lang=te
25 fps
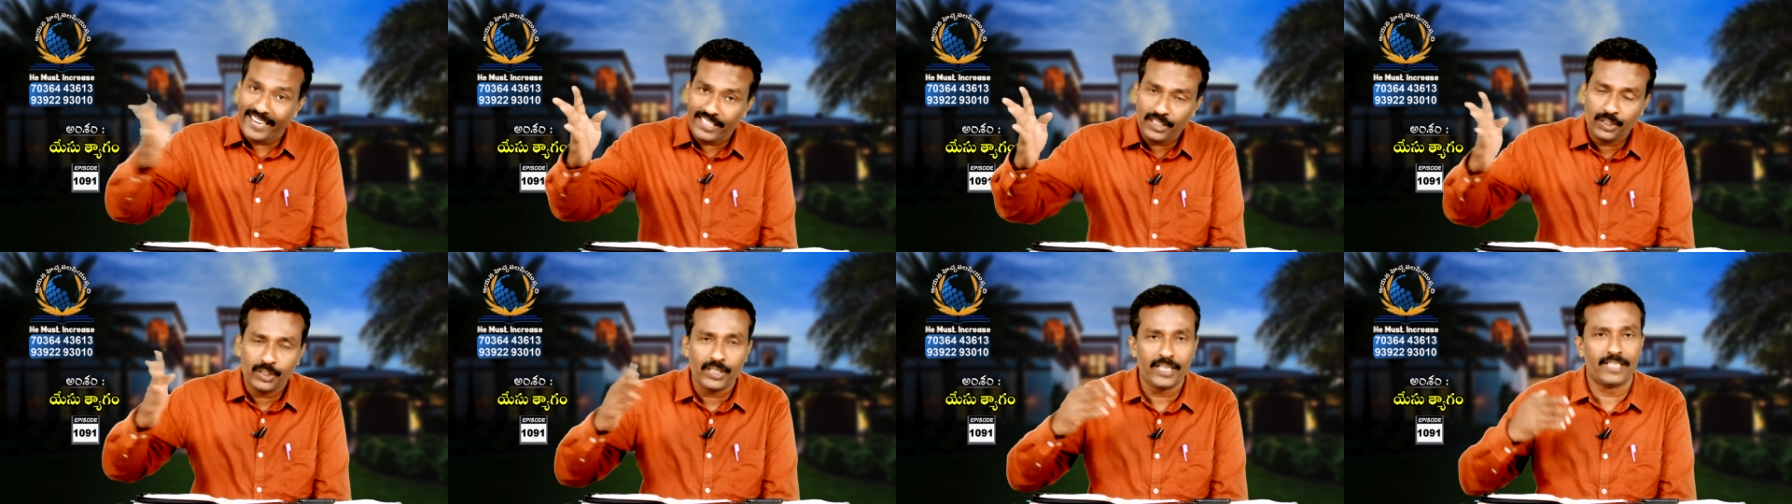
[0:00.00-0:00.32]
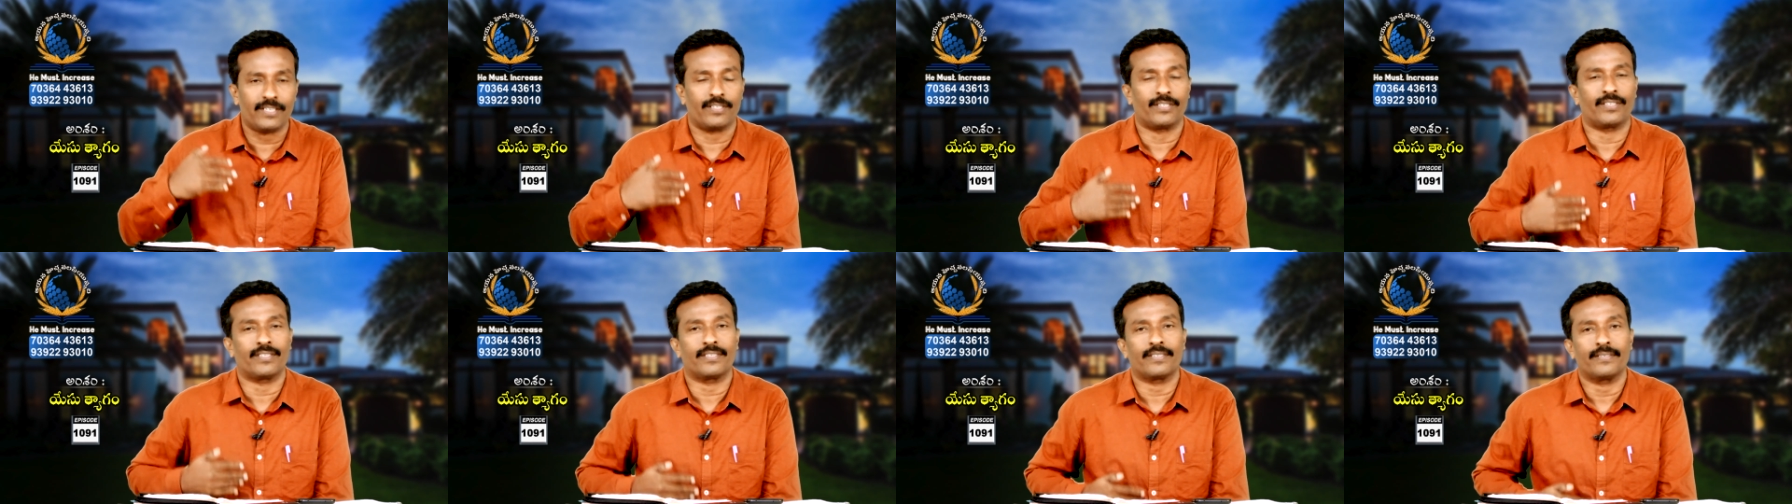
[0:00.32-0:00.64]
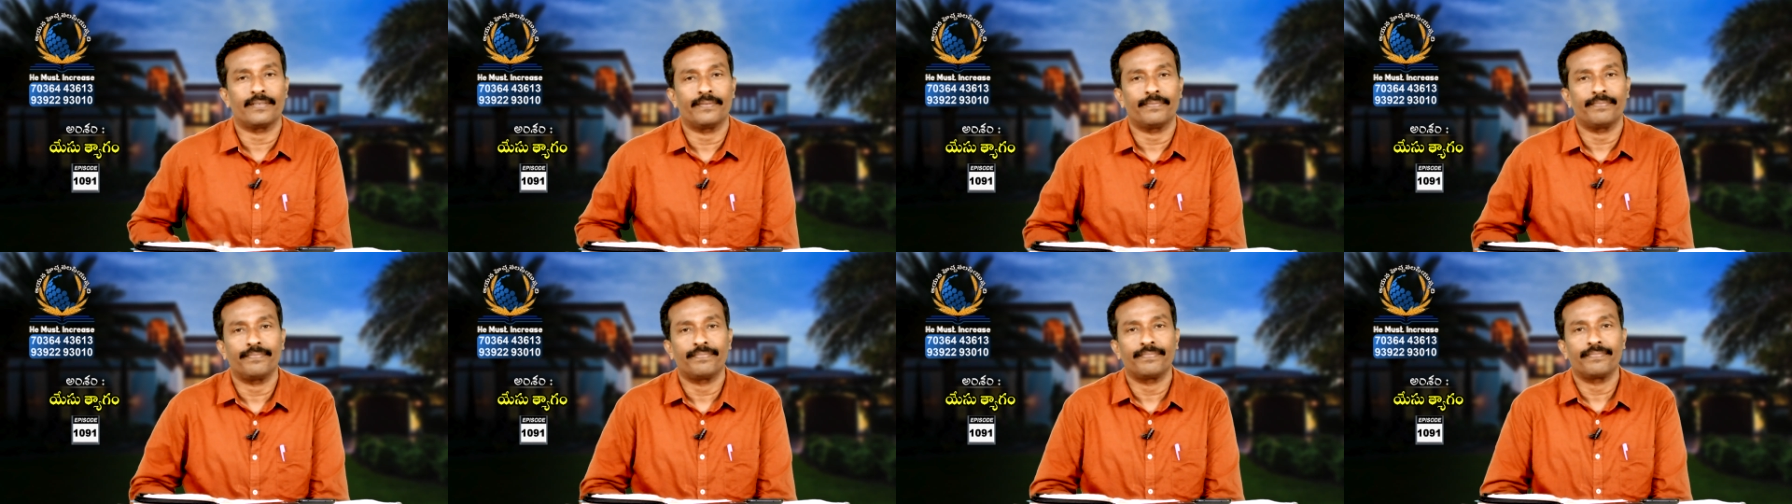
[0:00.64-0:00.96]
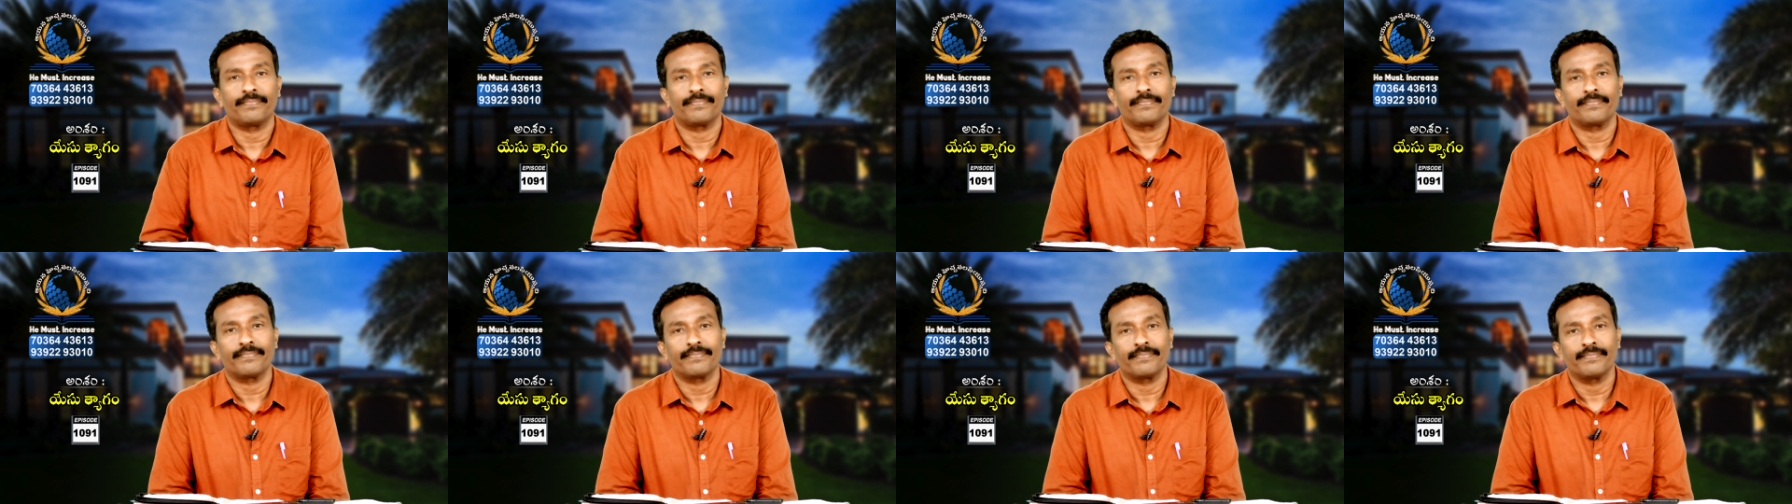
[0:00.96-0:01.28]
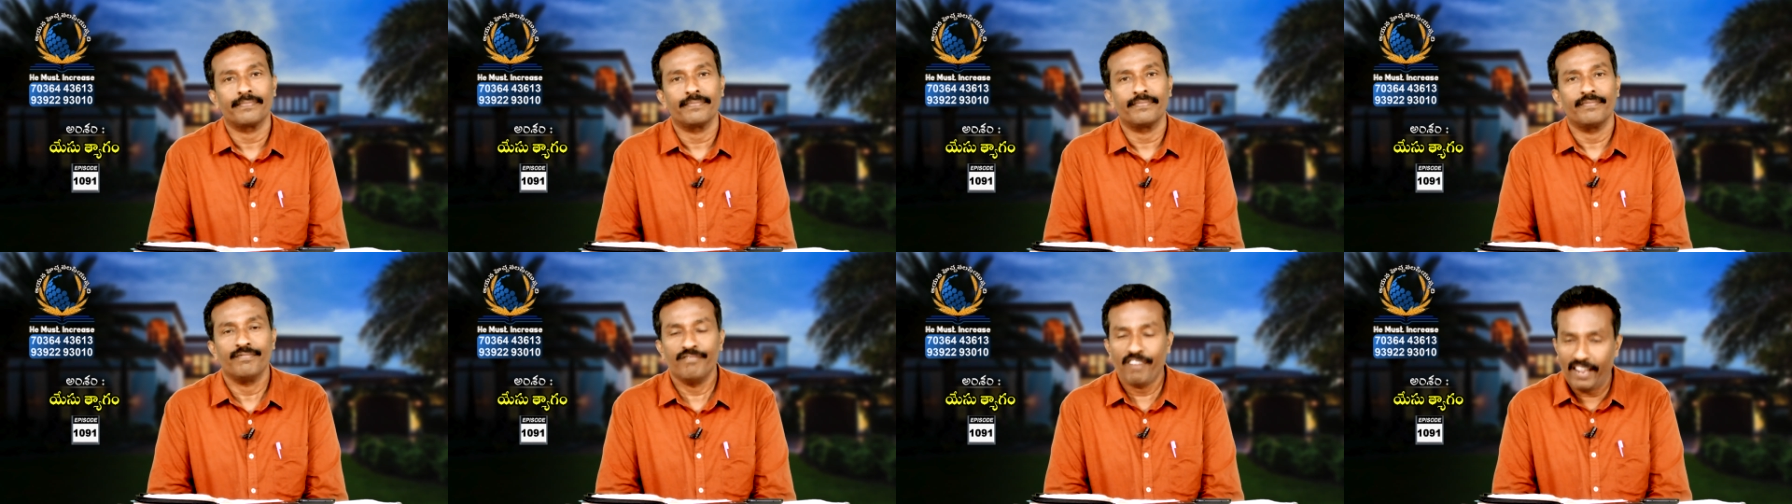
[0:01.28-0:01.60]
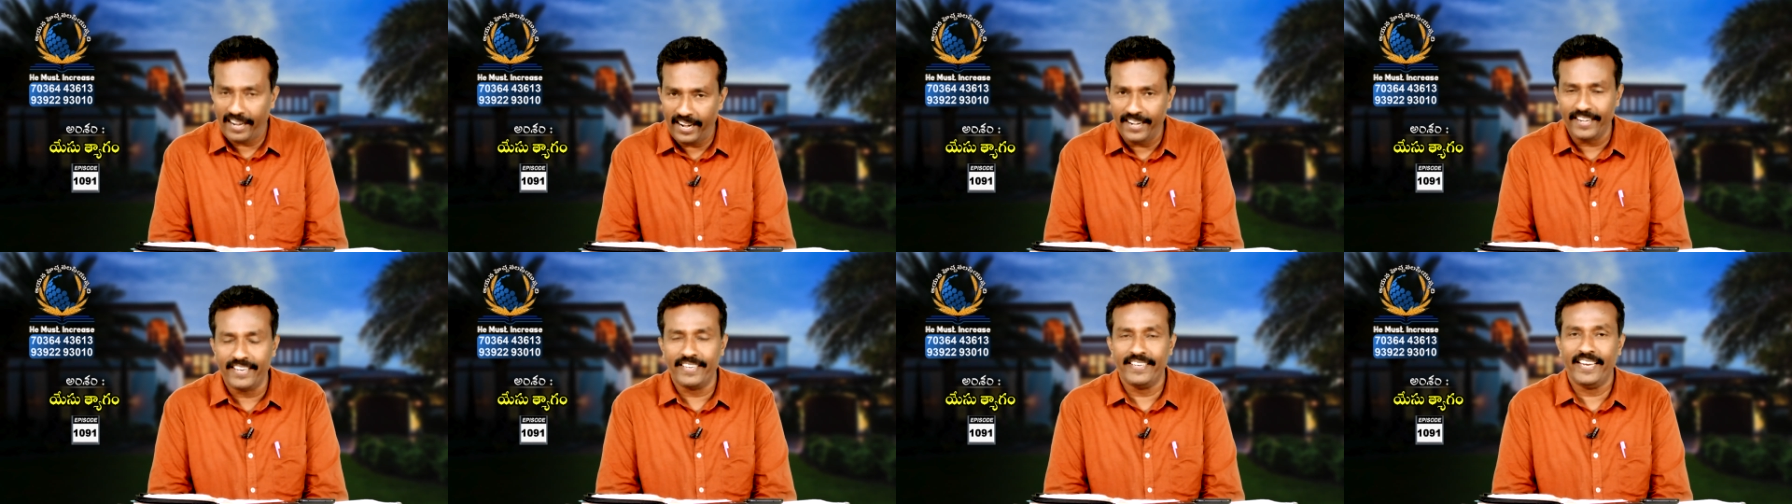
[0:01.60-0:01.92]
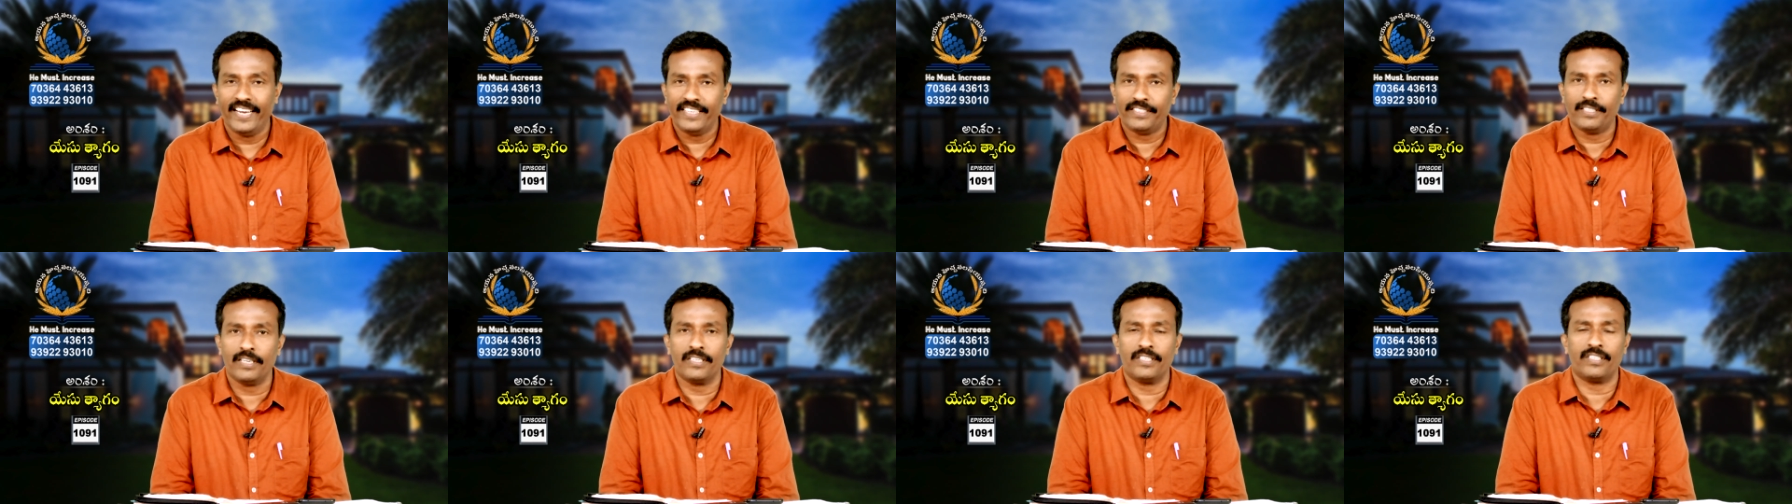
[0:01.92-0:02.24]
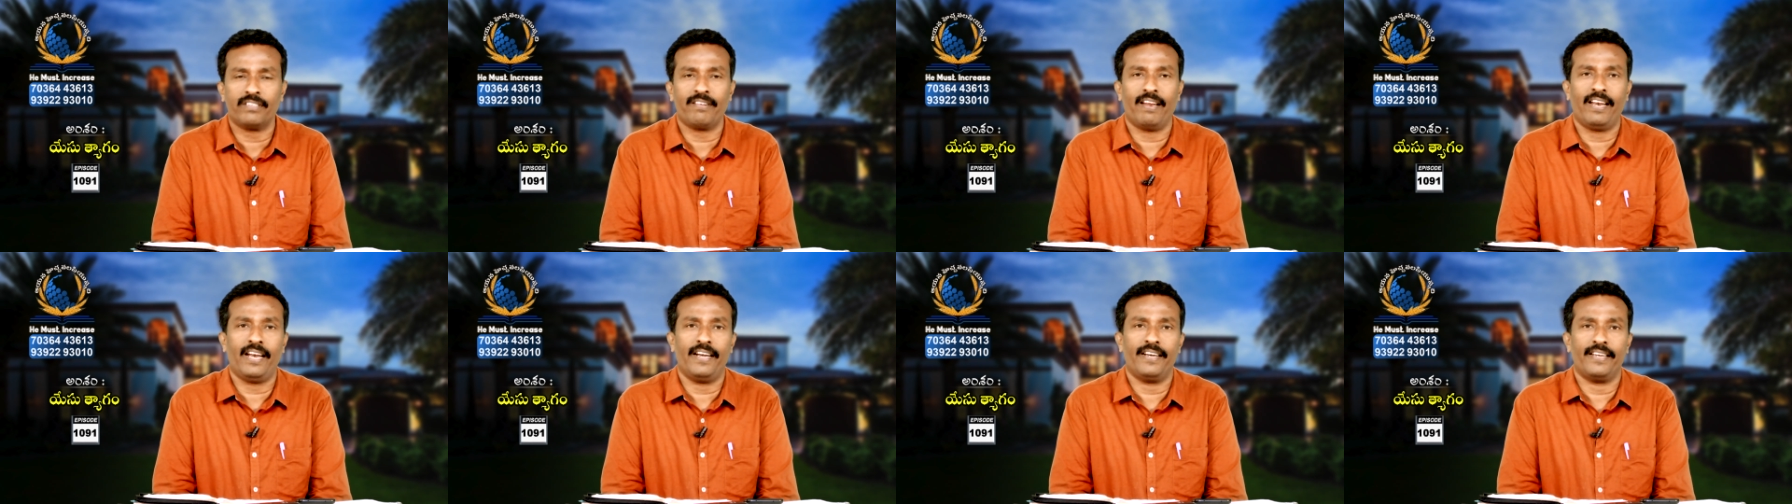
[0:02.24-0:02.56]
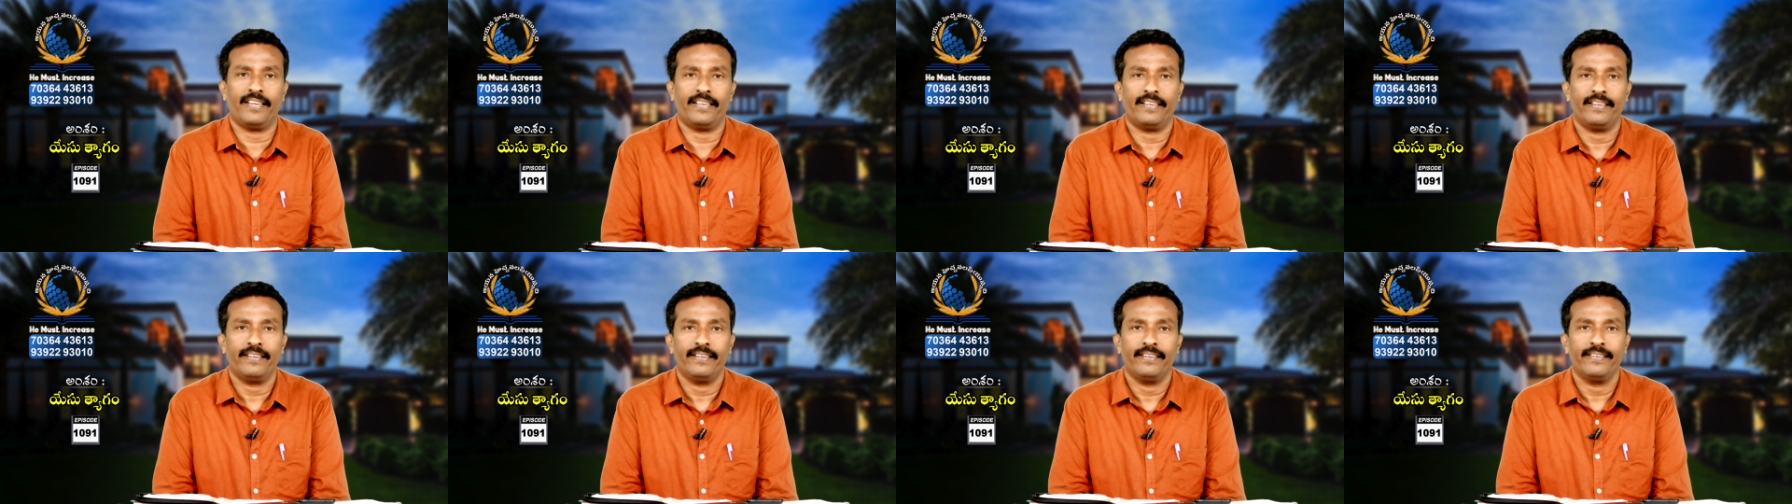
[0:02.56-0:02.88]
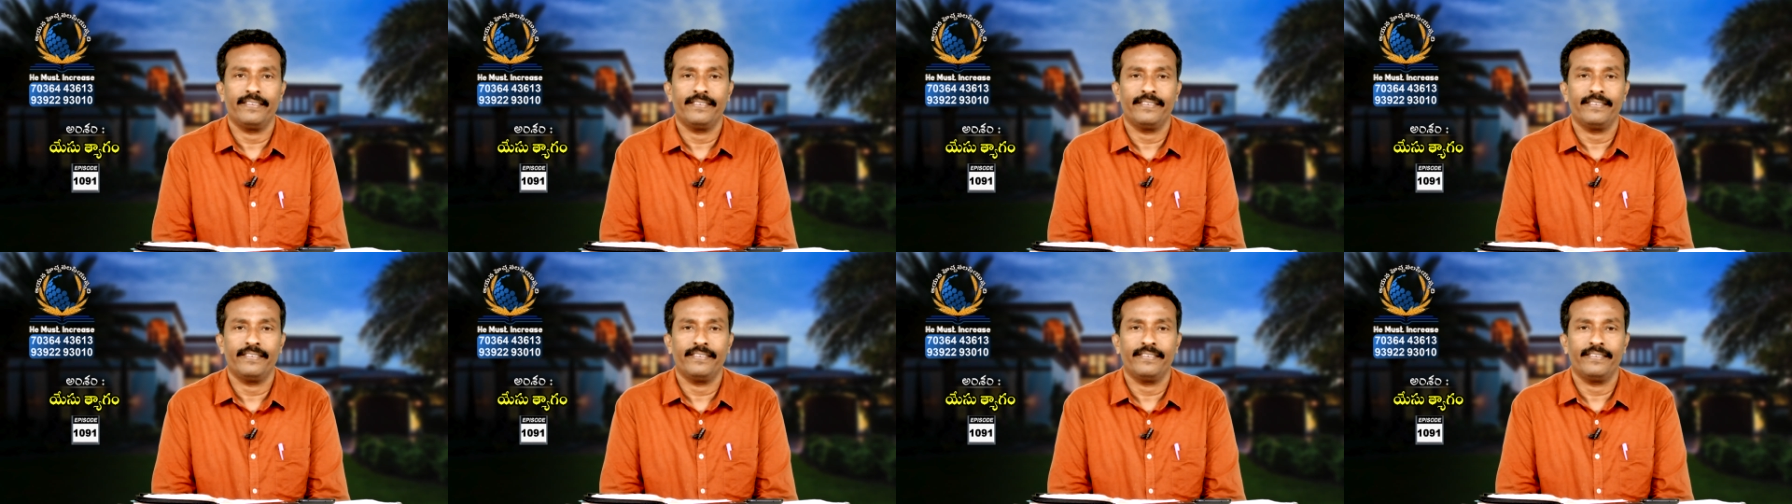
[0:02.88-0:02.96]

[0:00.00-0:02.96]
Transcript: నేషన్స్ వెళ్ళండి నేషన్స్కి వెళ్ళండి